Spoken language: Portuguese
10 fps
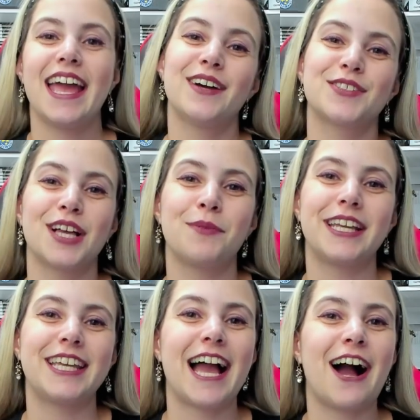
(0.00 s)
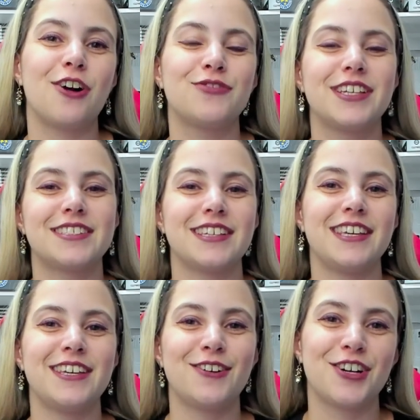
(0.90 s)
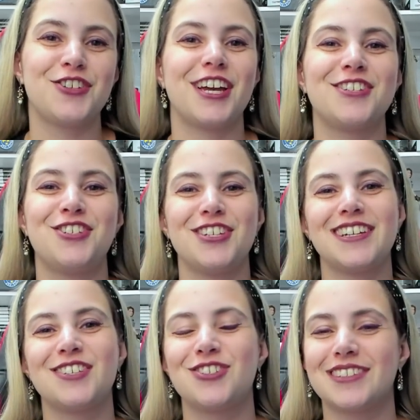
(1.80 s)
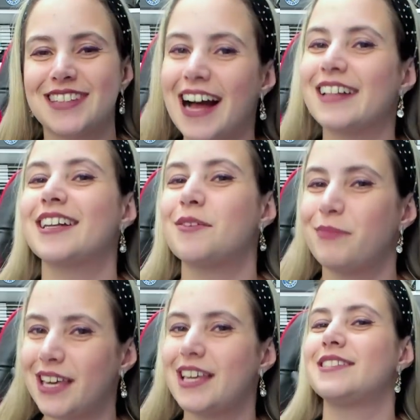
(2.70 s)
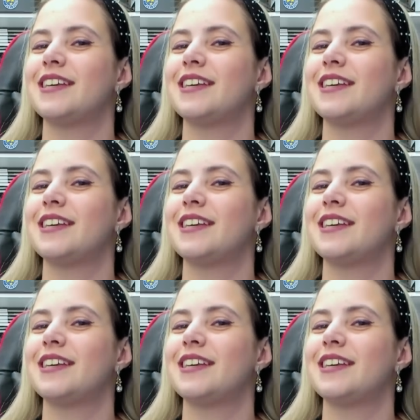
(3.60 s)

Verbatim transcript: Eu sou a Monique Alves e hoje é dia de Database